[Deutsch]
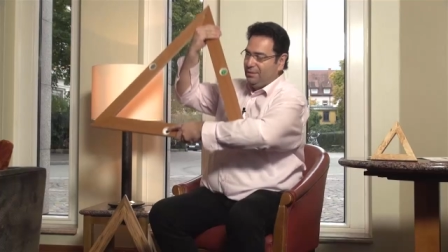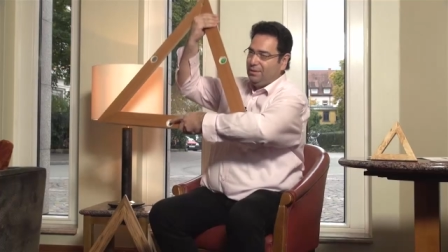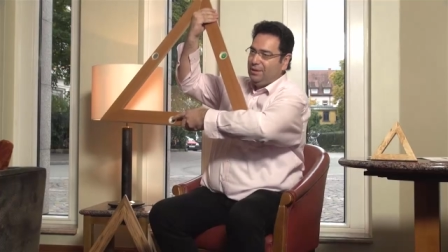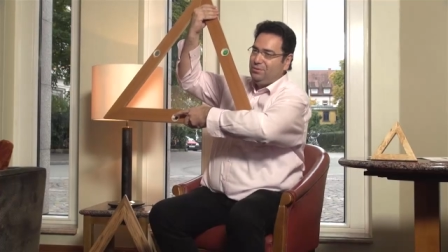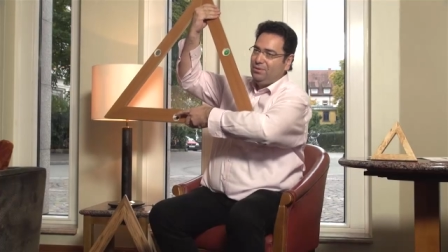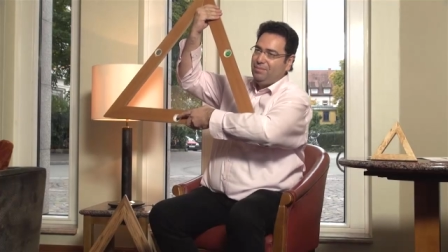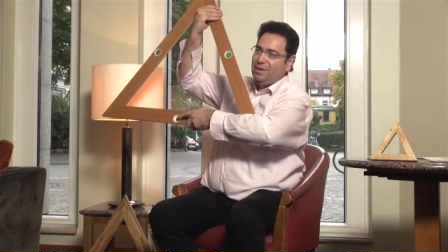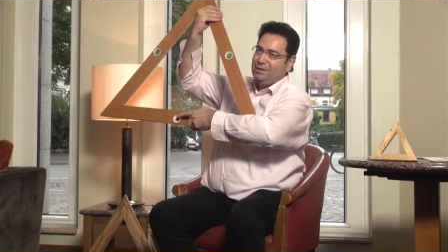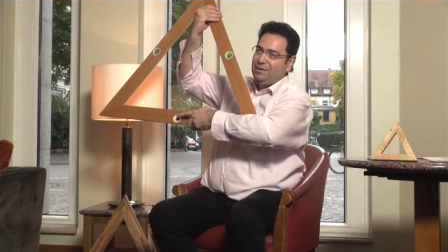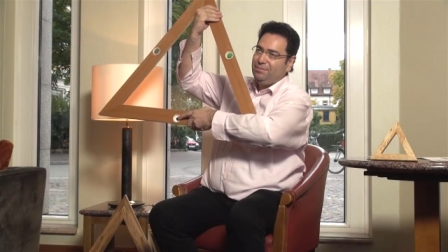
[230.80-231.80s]
dazu
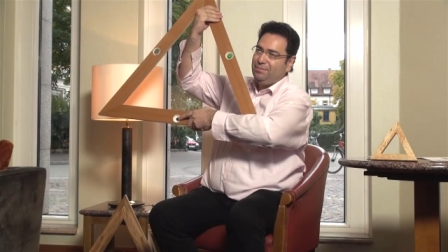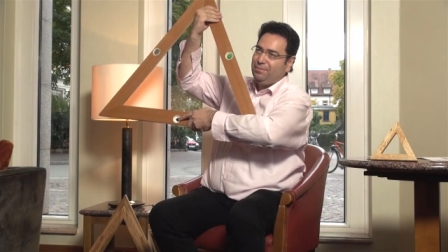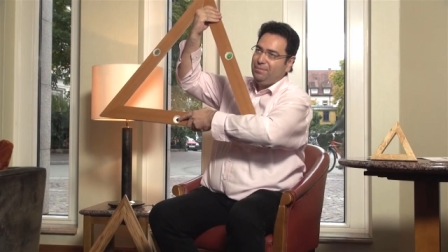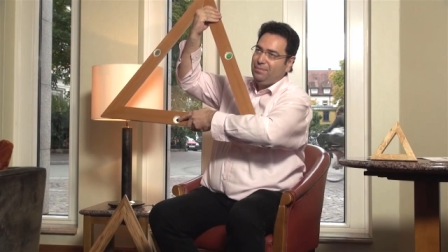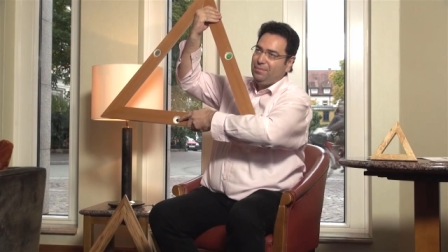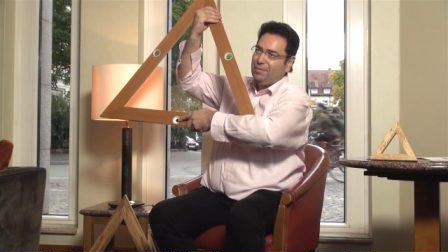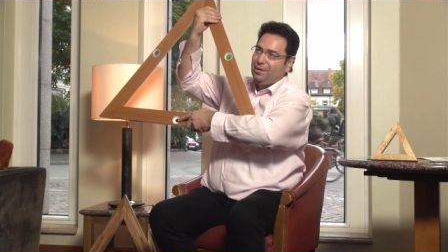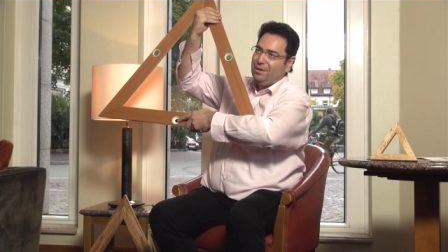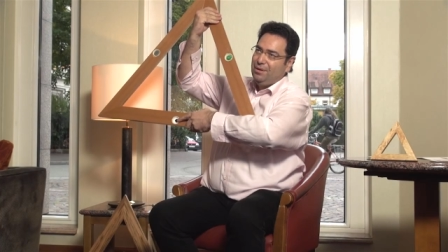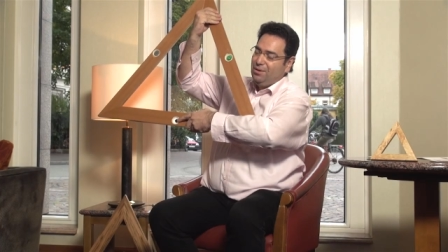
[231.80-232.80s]
gemacht.
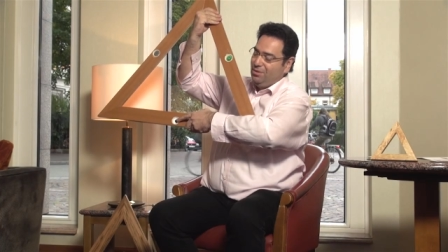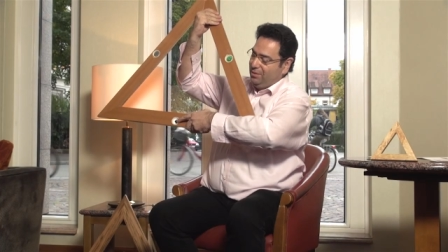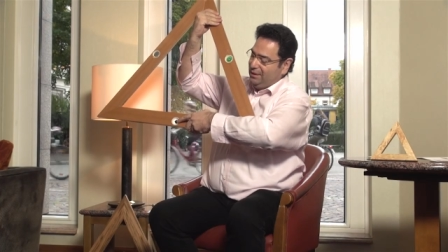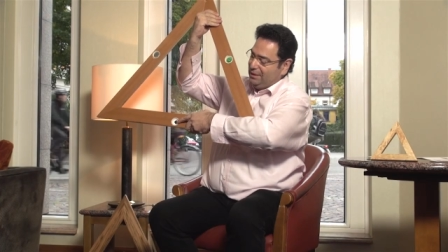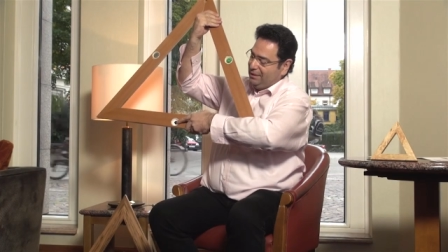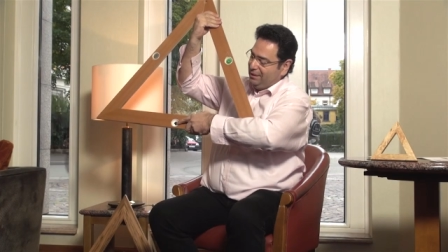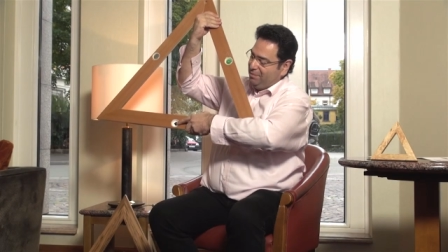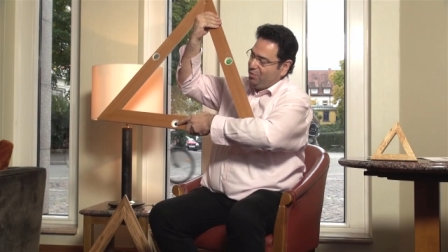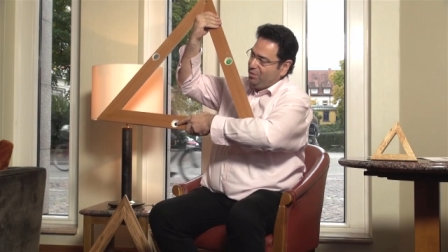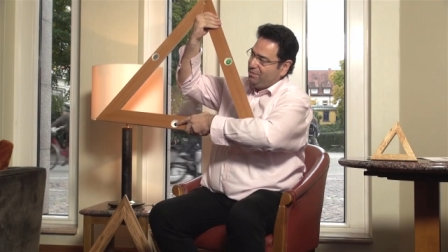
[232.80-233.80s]
Und dieser dritte
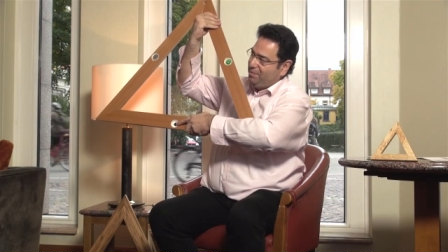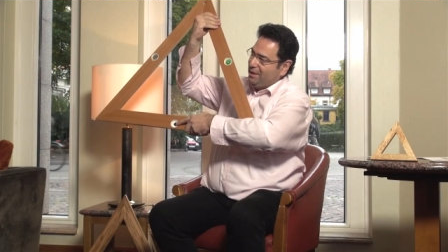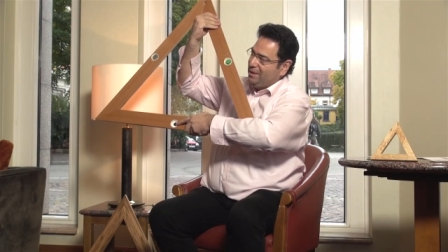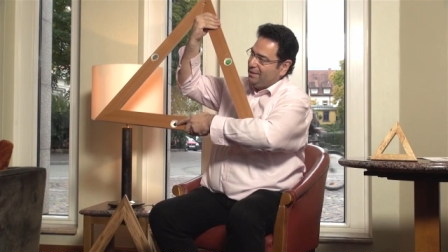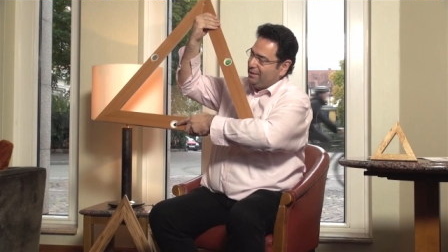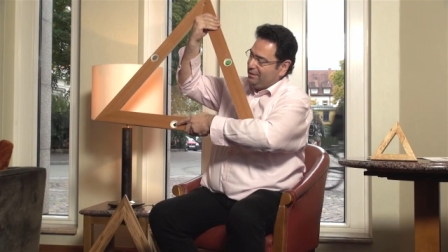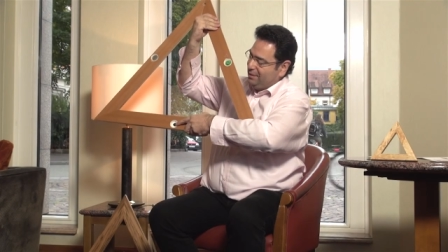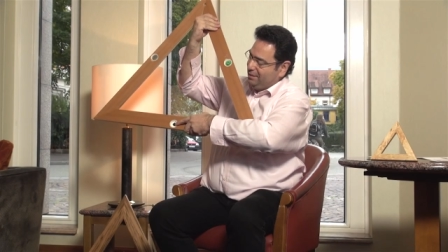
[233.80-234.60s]
Punkt beinhaltet